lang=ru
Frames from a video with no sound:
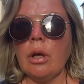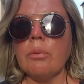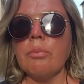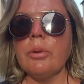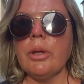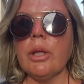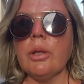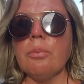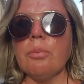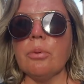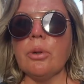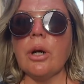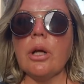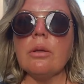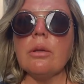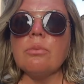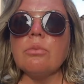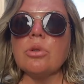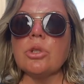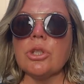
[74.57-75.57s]
меня
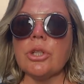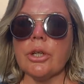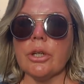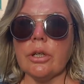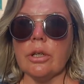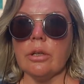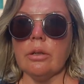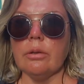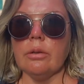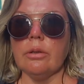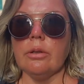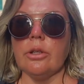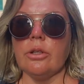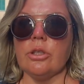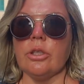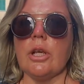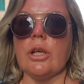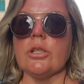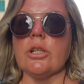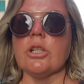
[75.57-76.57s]
напугал мужик.
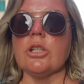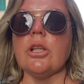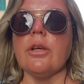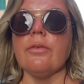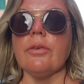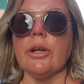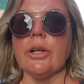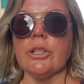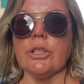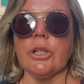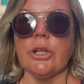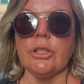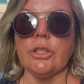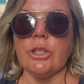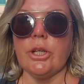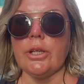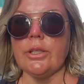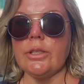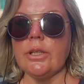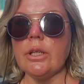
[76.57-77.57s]
Значит, я зашла в
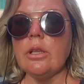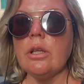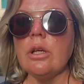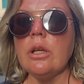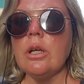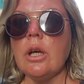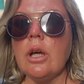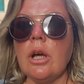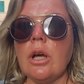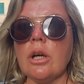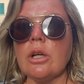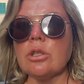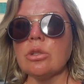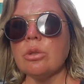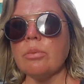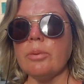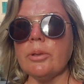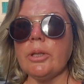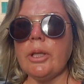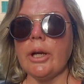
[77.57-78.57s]
кошачий отдел,
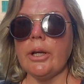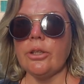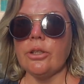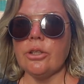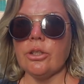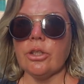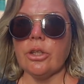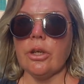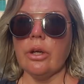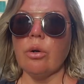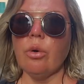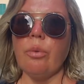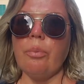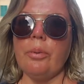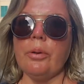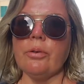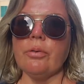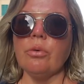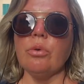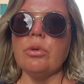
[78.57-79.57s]
чтобы Данечке
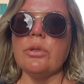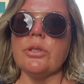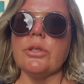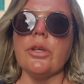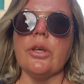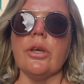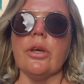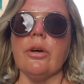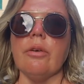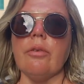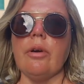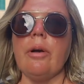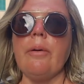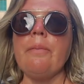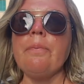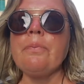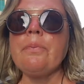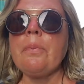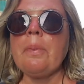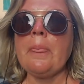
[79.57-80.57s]
купить вкусненького.
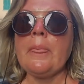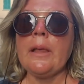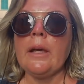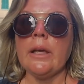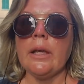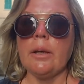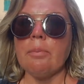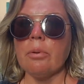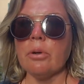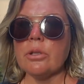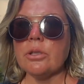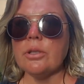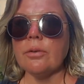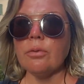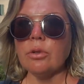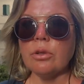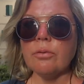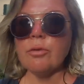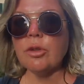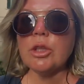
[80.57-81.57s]
И просто
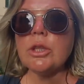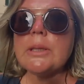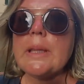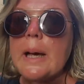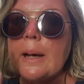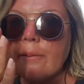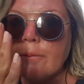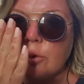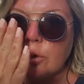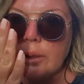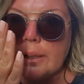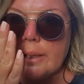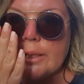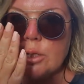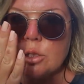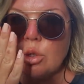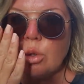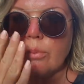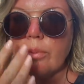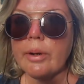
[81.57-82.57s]
вот, вот так вот
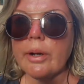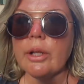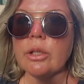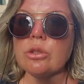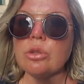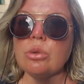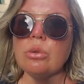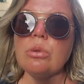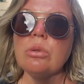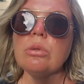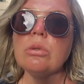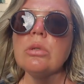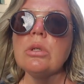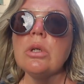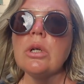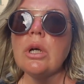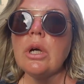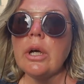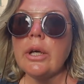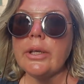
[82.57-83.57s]
лицом к лицу
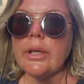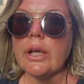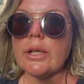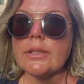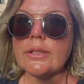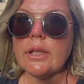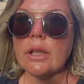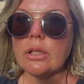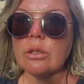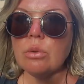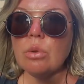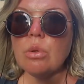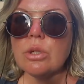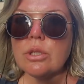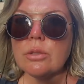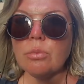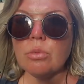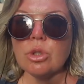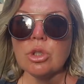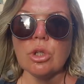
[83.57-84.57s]
я столкнулась
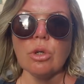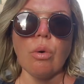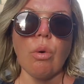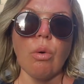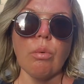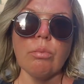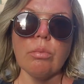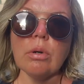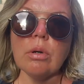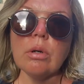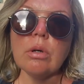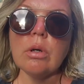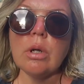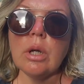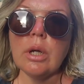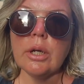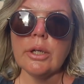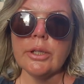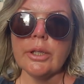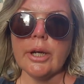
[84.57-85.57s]
с мужиком
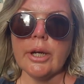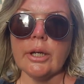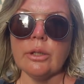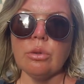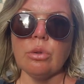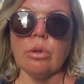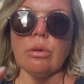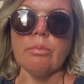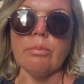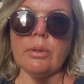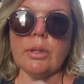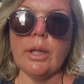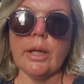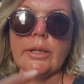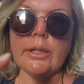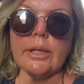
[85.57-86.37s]
на котором была